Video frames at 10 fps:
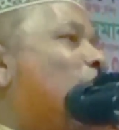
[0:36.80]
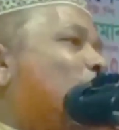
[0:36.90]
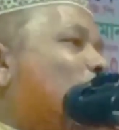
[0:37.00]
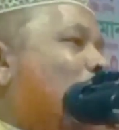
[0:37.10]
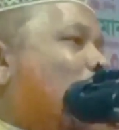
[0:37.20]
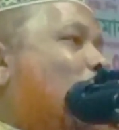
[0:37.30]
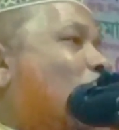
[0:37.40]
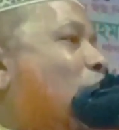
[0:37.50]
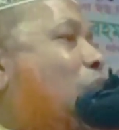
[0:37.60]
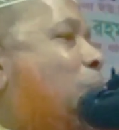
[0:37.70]
তাই হুজুররা
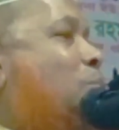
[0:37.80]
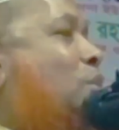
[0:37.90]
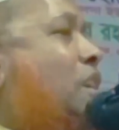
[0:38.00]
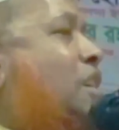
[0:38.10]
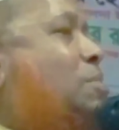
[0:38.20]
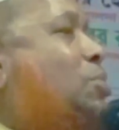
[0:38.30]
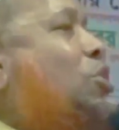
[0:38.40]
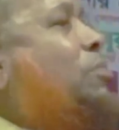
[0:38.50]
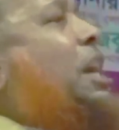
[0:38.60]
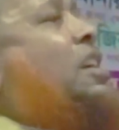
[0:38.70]
সব কোরআনের
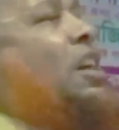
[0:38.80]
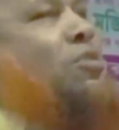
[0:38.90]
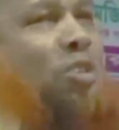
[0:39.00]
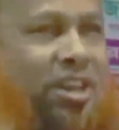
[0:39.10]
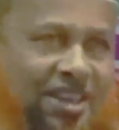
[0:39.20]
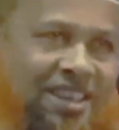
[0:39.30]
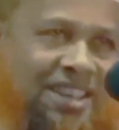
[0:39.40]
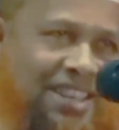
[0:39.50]
ভুল ব্যাখ্যা করে